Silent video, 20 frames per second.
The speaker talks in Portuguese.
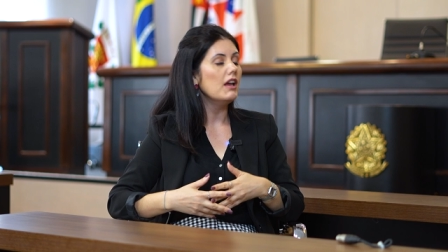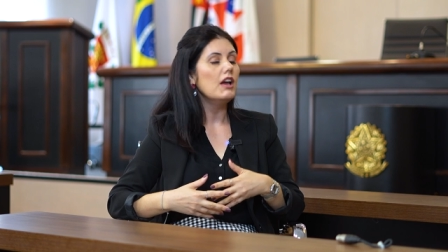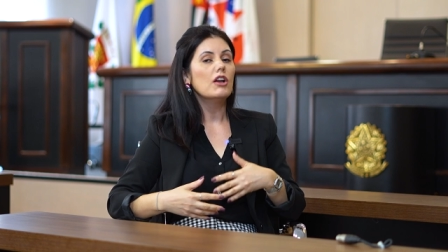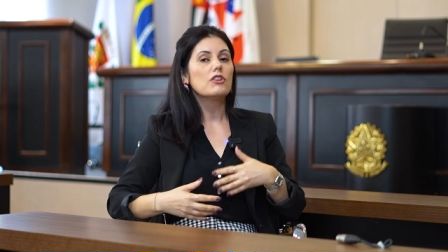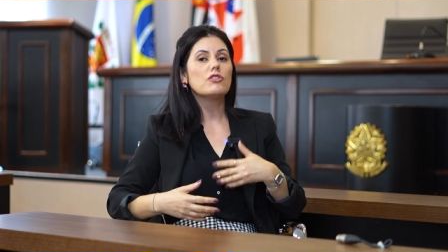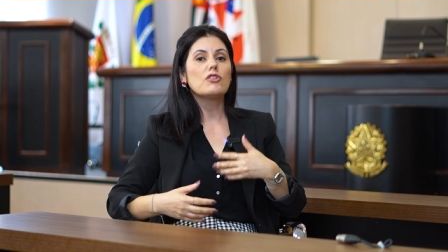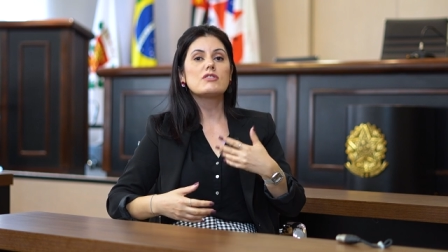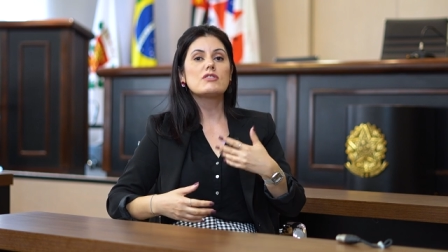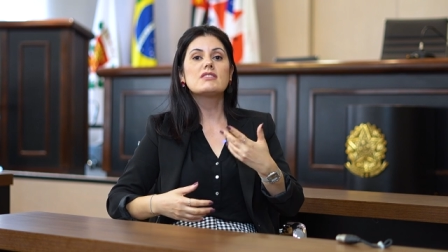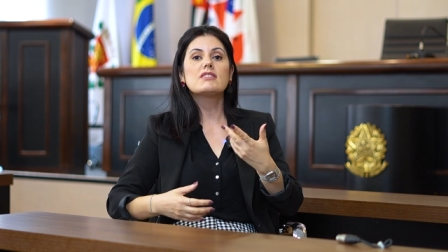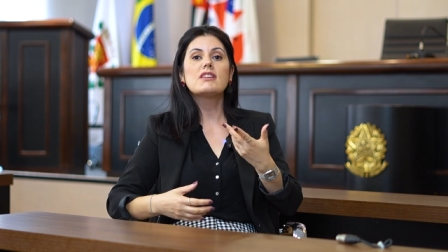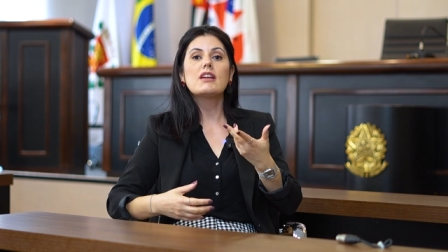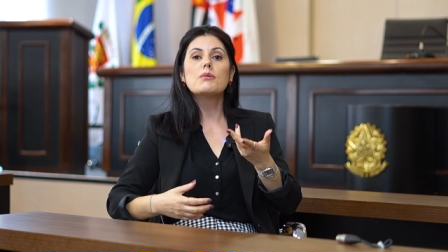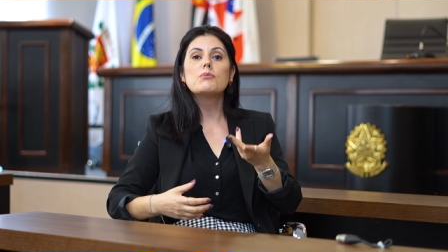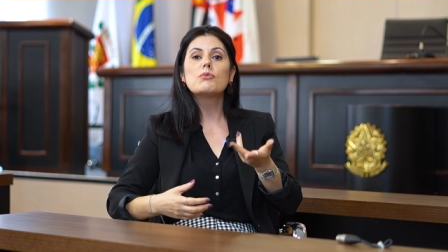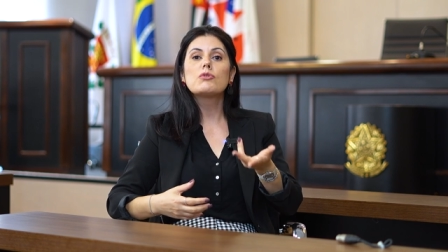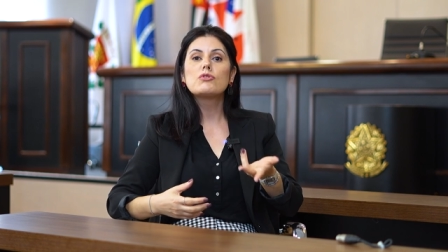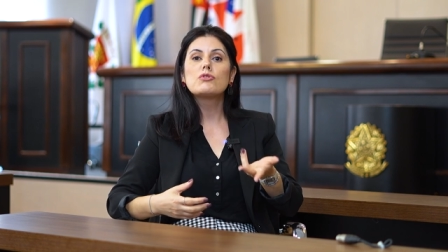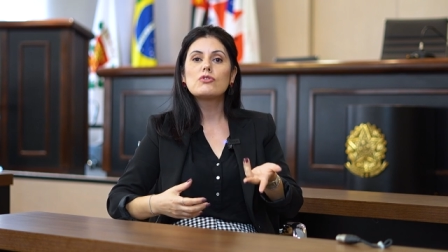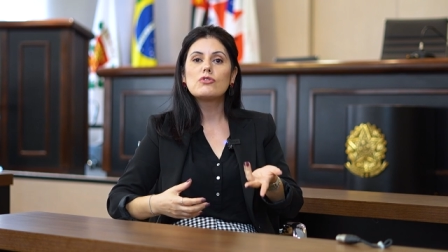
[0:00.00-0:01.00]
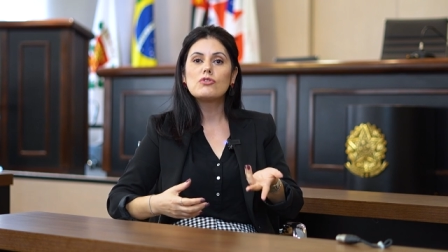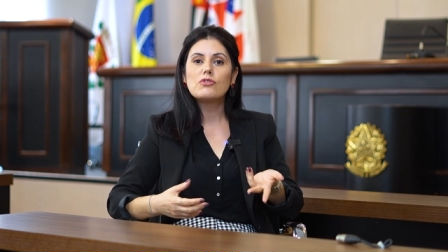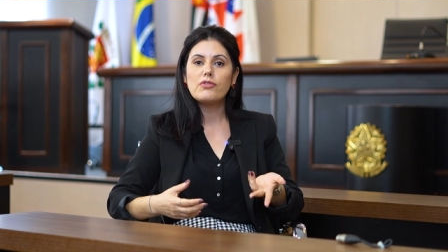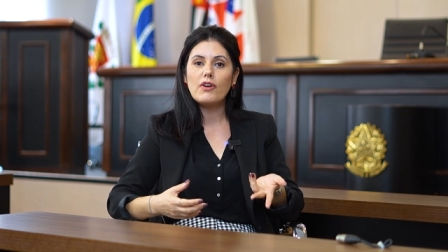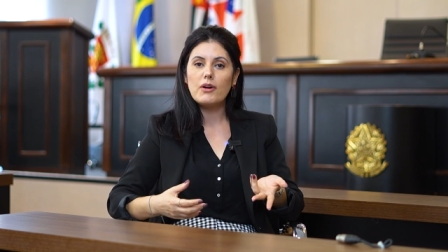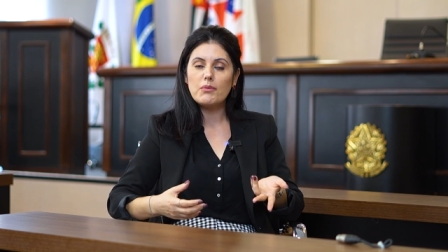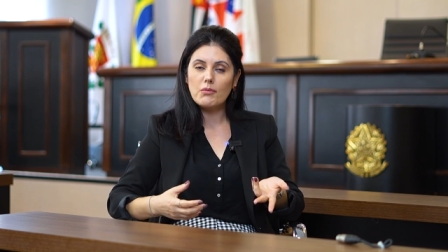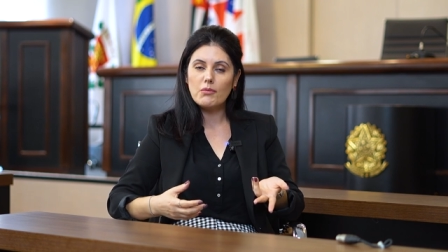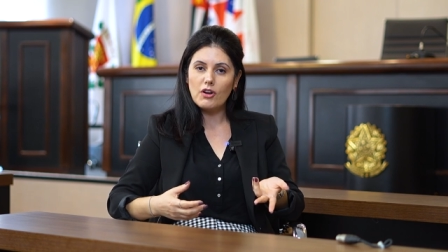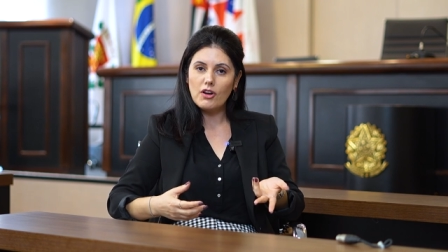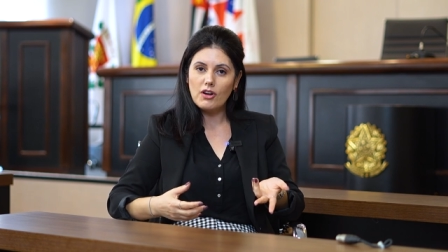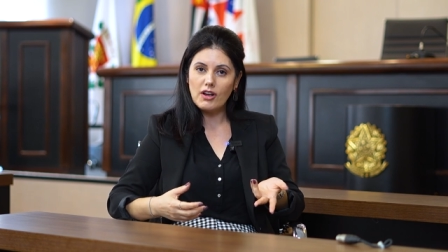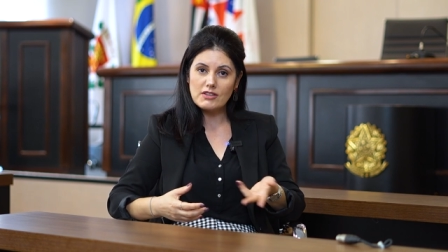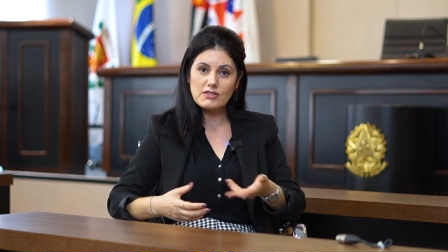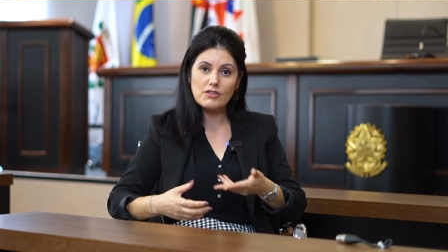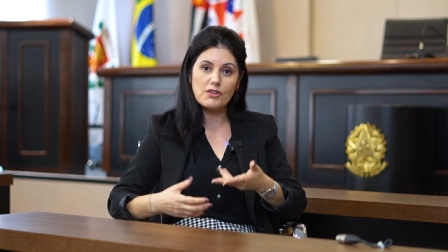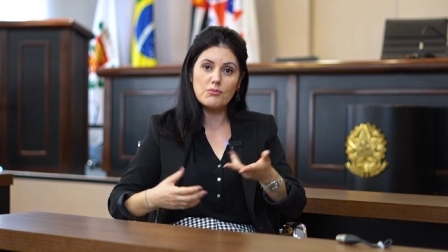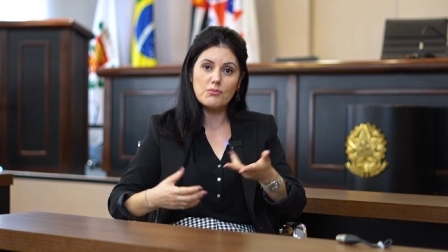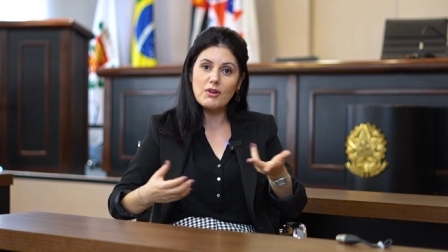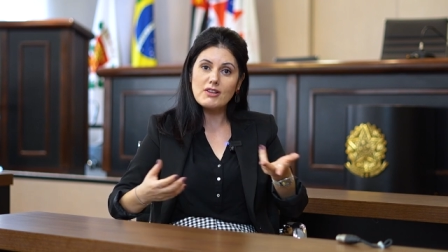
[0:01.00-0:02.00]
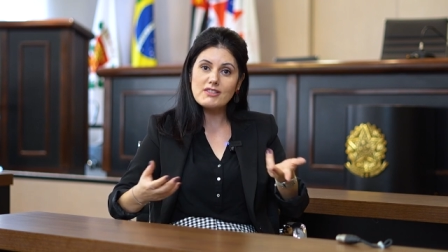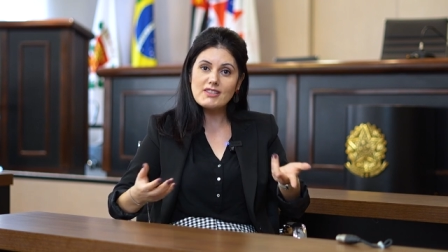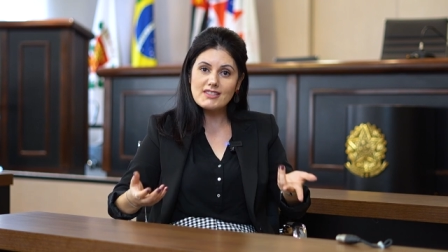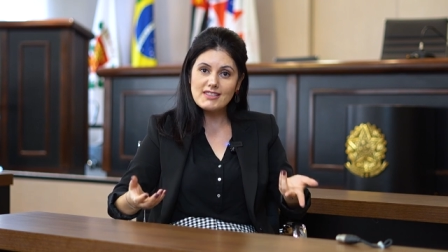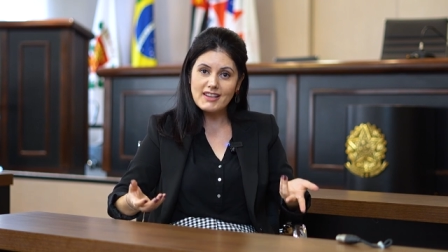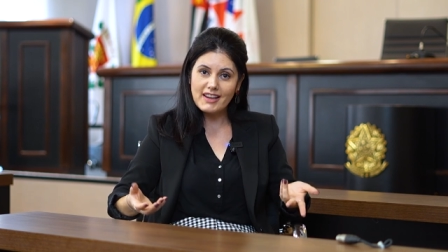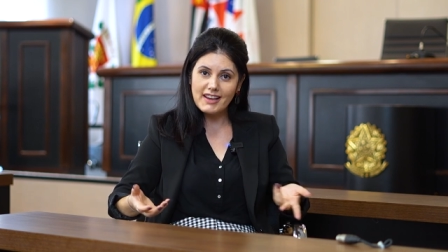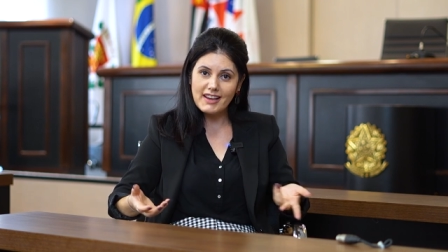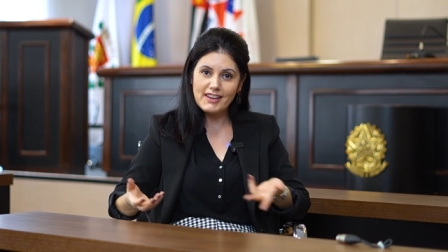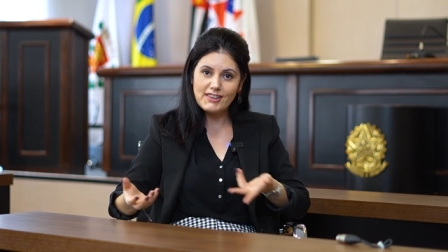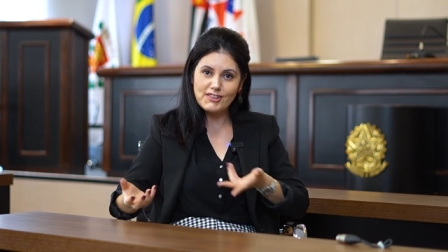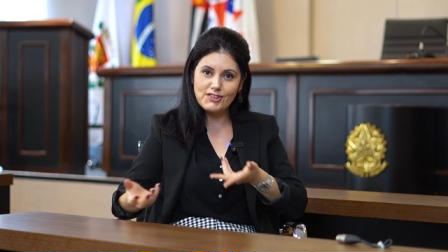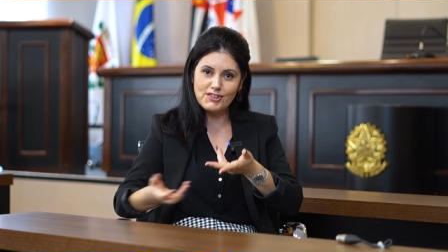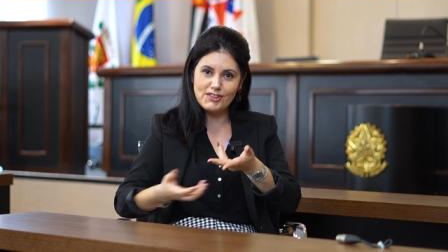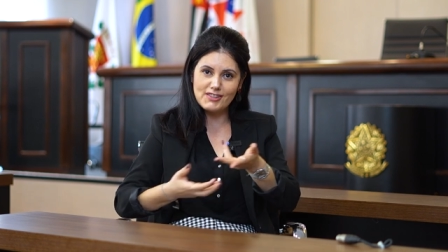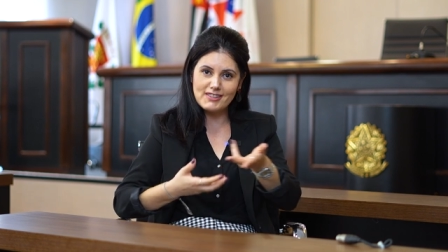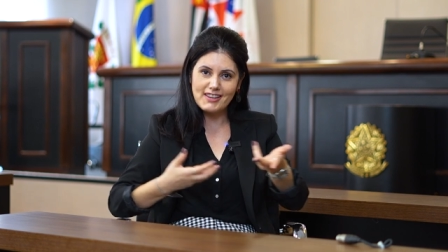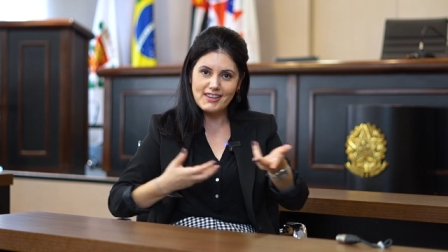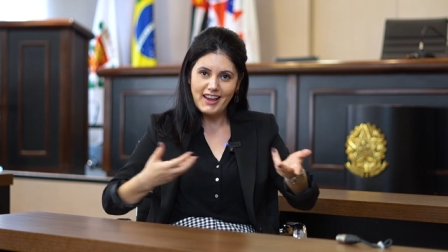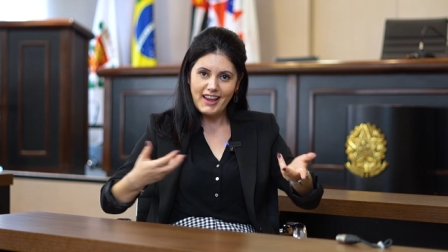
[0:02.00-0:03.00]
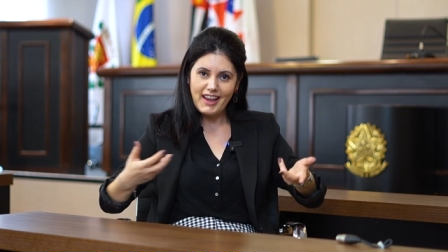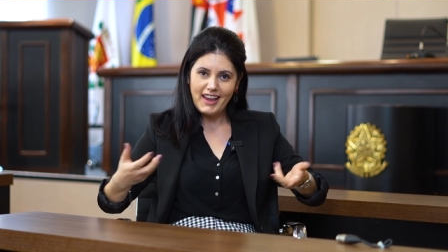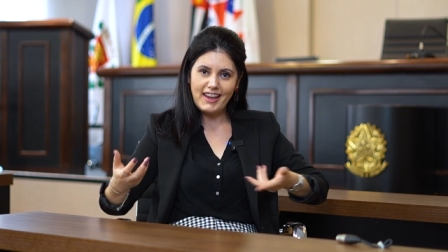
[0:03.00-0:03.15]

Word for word: nós temos os famo as famosas redes